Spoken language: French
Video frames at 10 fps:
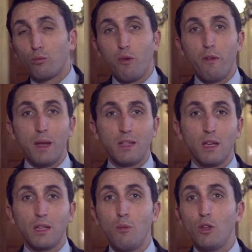on pouvait
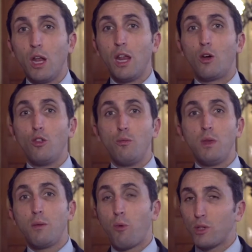bâtir des modèles
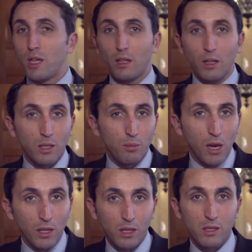économiques pour certains types
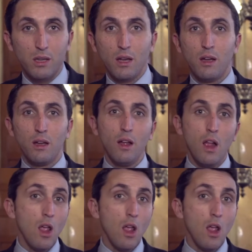d'électriciens,